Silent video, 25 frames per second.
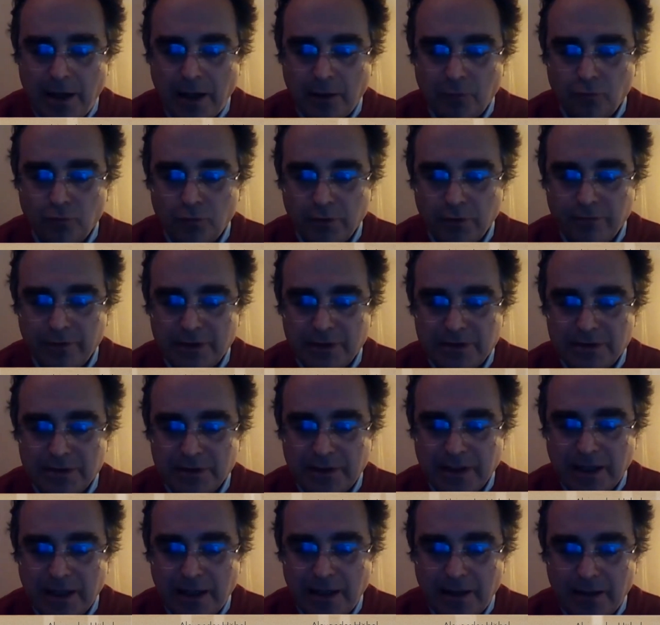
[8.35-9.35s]

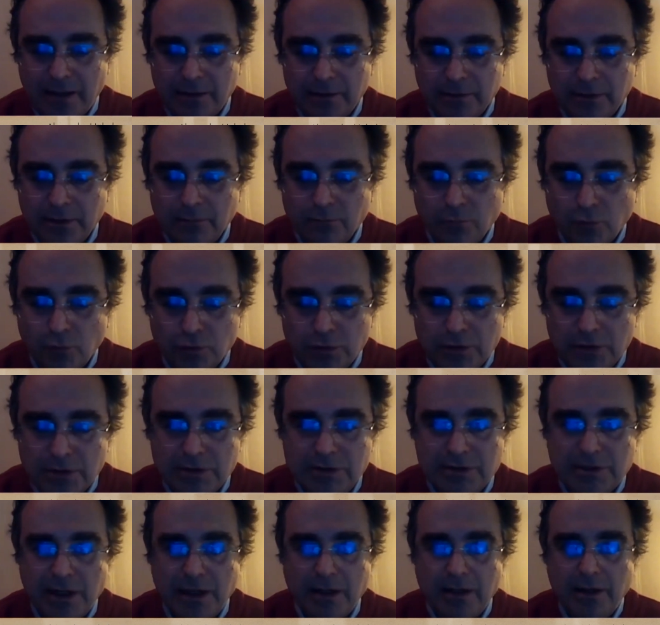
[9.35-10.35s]
all'Università del
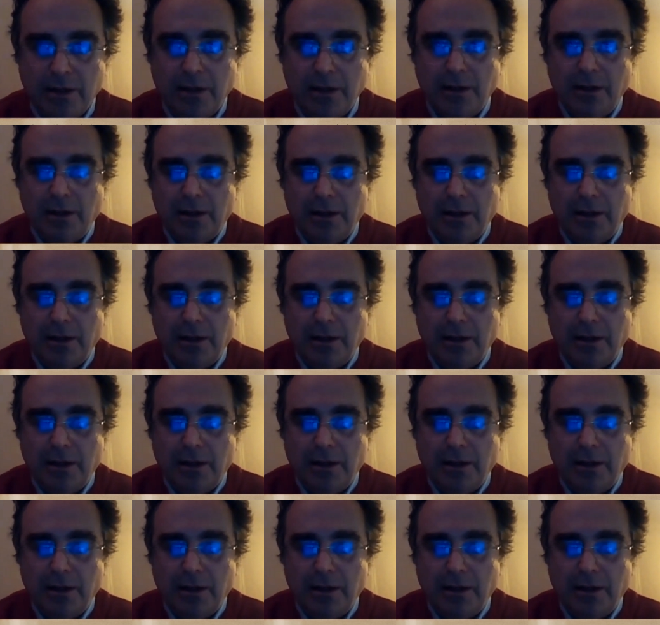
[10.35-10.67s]
Molise,